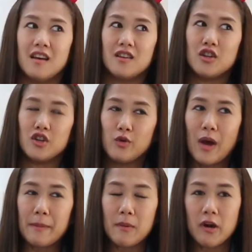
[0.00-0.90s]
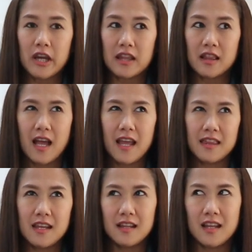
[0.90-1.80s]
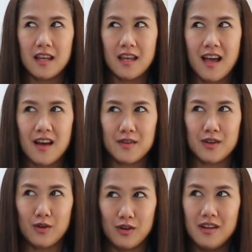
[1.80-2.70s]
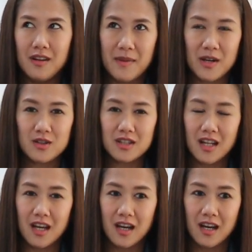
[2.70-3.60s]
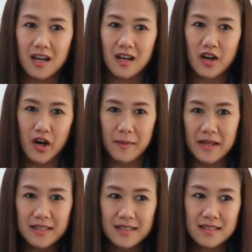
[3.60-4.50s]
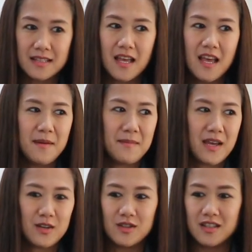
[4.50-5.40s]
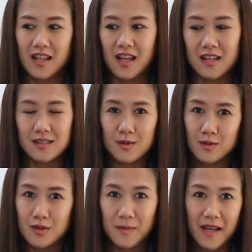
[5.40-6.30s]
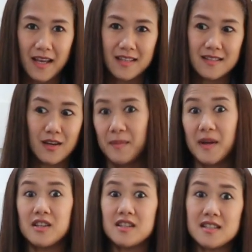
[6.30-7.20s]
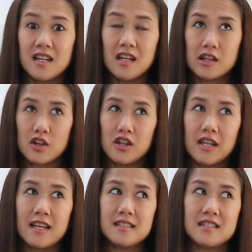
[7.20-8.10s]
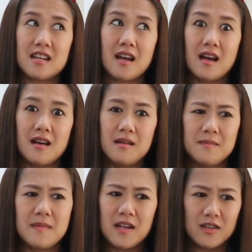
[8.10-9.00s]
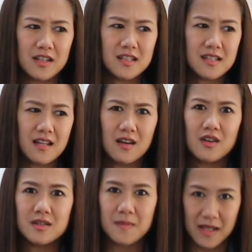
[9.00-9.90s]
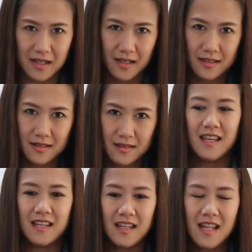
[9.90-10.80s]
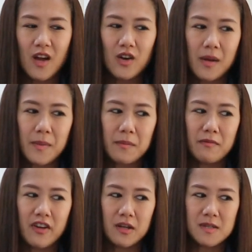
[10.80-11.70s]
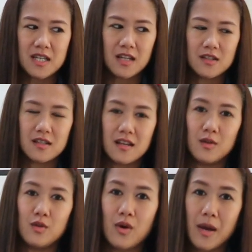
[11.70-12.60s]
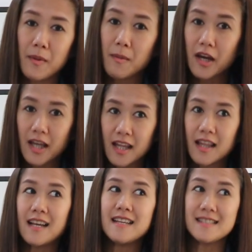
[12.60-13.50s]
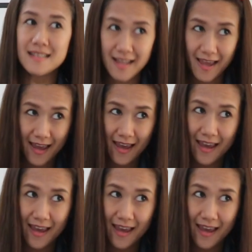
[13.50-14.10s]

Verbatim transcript: Pinulu Hypermarket, I think they have it all. Meron silang garments, meron silang school supplies, meron din silang electronics, tsaka meron din silang cosmetics. Hindi na ako nakapag-vlog masyado sa Lulu Hypermarket kasi